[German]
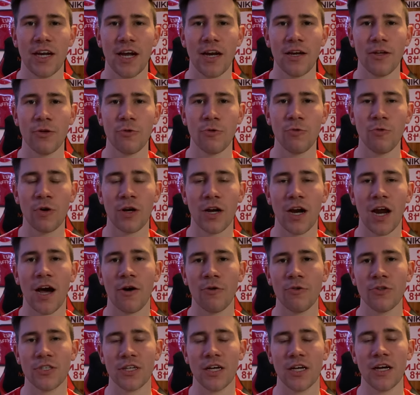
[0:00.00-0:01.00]
Alidou,
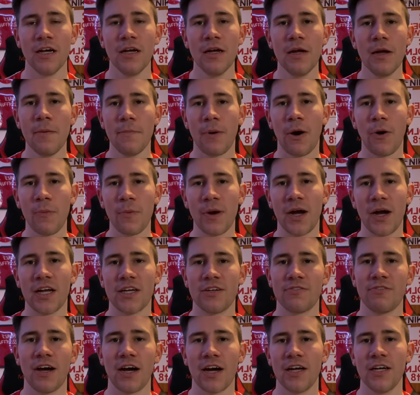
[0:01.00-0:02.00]
klar, unter
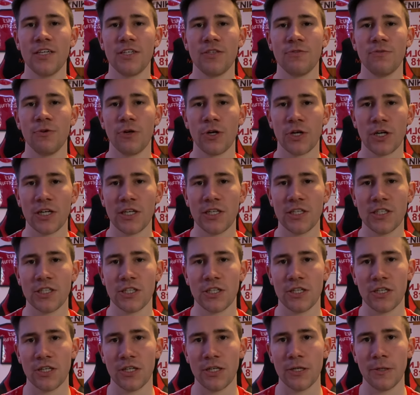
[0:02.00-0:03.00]
Baumgart war er nicht wirklich
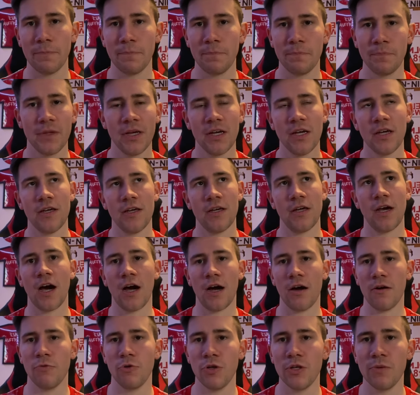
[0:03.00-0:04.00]
ähm,
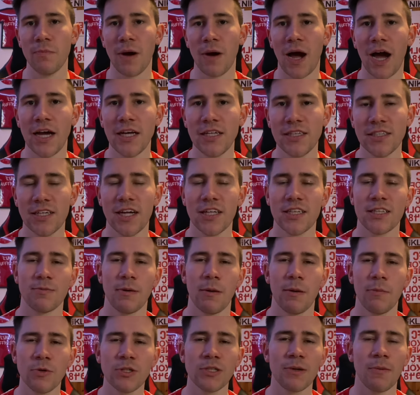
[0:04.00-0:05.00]
ja, im Einsatz.
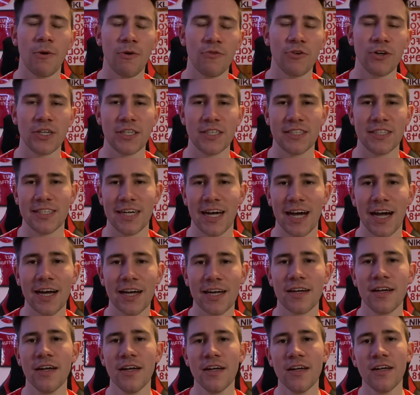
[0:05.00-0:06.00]
Man muss aber auch wirklich
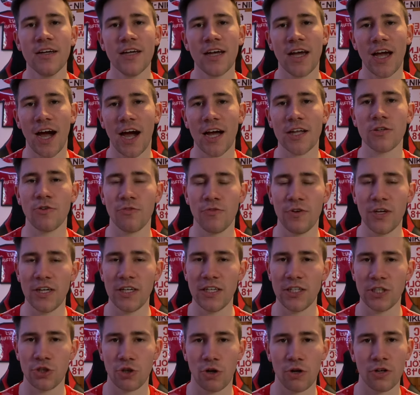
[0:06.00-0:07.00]
sagen, er hat auch
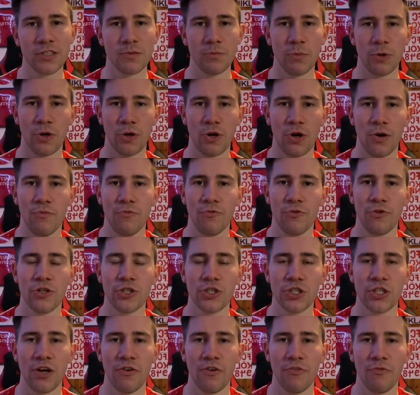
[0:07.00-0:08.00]
wenig Chancen bekommen von
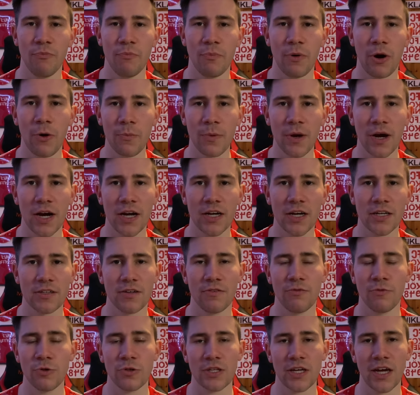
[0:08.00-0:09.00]
Steffen Baumgart.
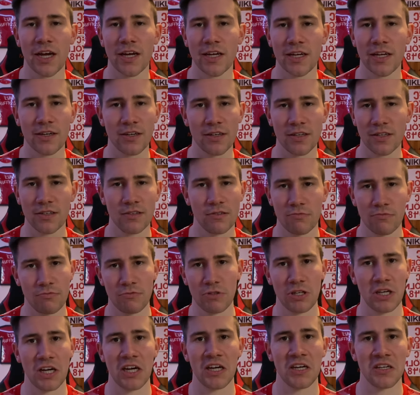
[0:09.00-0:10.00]
Er wurde direkt,
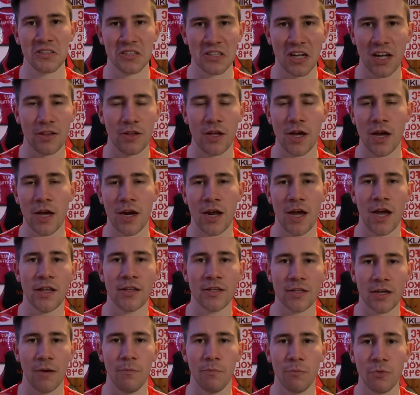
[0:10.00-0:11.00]
direkt gesagt, nee, der
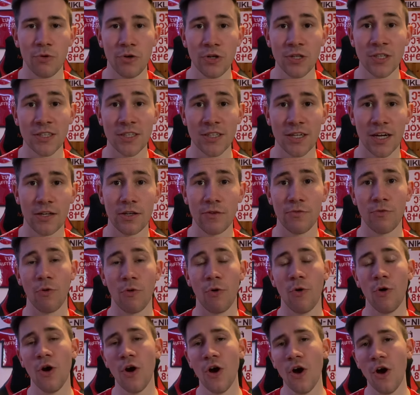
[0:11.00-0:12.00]
hätte kein
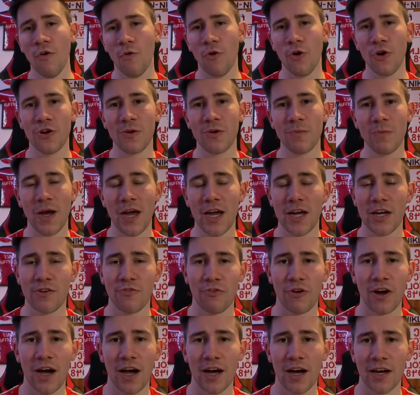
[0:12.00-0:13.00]
Bundesliga-Niveau, wo ich mir echt
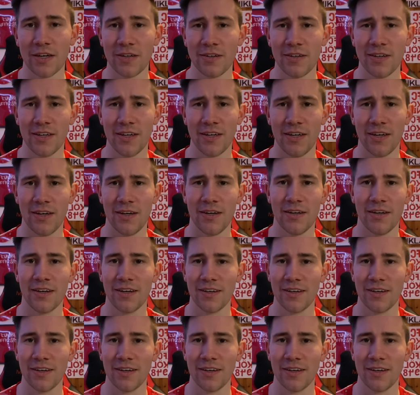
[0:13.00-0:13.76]
frage, äh,